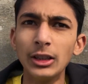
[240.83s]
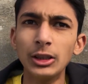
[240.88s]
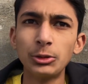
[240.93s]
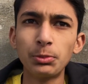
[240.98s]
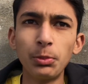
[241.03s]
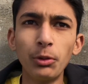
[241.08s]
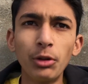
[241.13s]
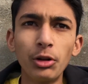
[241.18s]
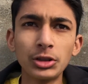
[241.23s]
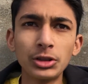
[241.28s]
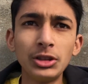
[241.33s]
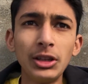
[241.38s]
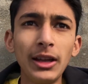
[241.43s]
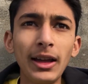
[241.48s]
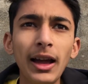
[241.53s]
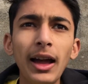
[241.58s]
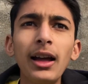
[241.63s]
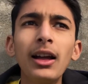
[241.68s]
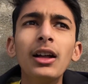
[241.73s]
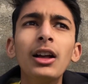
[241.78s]
स्पोर्ट्स डे
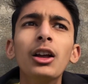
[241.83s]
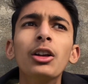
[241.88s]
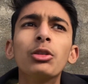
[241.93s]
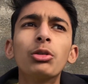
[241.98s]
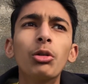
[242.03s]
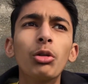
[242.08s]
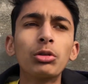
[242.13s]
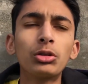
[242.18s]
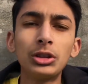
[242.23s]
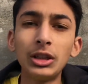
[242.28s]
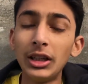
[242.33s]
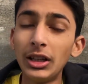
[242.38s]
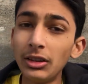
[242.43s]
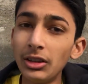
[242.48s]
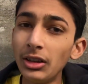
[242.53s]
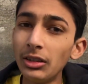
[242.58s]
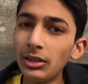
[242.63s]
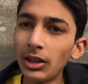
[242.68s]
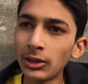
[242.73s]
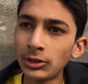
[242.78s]
है तो तीन
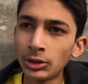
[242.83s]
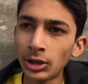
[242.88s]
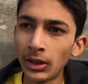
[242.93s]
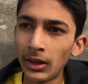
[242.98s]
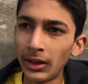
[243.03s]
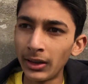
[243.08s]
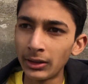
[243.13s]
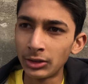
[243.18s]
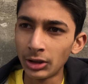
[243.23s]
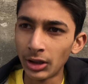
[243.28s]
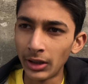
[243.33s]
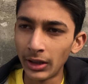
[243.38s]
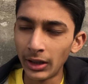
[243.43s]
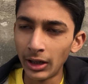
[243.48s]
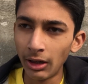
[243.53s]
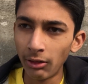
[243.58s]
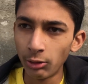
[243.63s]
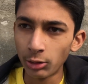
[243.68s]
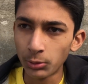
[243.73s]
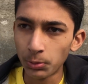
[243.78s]
दिन तक चला
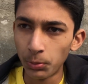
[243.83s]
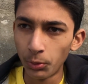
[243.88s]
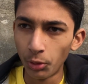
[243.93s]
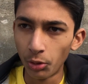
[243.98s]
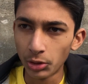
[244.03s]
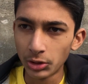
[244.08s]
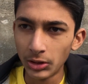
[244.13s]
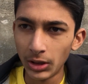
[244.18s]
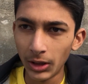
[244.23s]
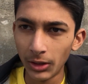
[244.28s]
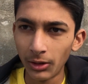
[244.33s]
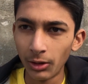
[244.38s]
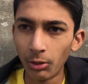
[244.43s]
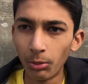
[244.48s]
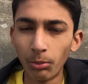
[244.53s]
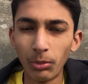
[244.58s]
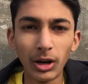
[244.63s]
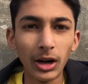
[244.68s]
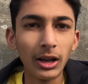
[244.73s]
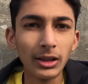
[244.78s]
चलेगा वो स्पोर्ट्स डे
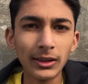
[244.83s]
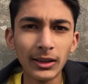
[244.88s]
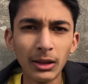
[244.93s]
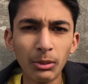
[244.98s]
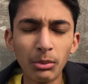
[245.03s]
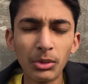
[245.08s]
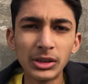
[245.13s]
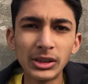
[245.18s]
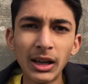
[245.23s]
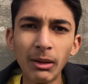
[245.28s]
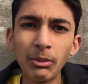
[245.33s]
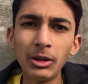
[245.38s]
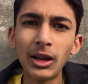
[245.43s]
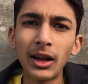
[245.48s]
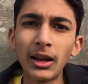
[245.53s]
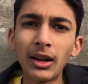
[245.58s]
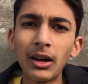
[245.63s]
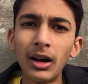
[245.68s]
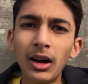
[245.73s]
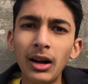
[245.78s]
बड़ा ज़्यादा मज़ा भी
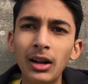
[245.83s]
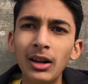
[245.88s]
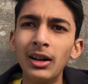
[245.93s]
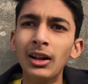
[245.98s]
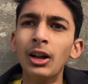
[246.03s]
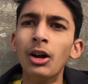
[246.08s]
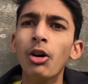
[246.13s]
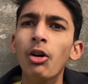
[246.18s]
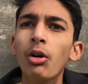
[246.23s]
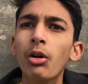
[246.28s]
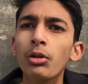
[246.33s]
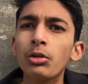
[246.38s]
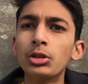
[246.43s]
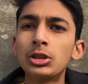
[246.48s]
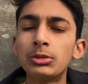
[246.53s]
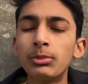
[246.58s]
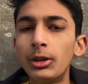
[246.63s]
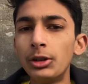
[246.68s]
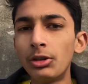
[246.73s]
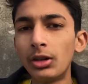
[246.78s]
आएगा और
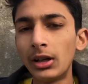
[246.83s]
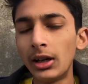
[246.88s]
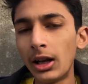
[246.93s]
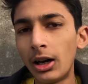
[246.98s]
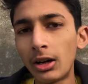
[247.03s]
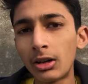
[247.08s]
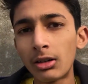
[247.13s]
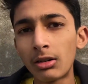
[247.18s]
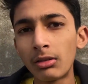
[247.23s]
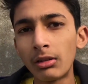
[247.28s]
उसमें जो है ना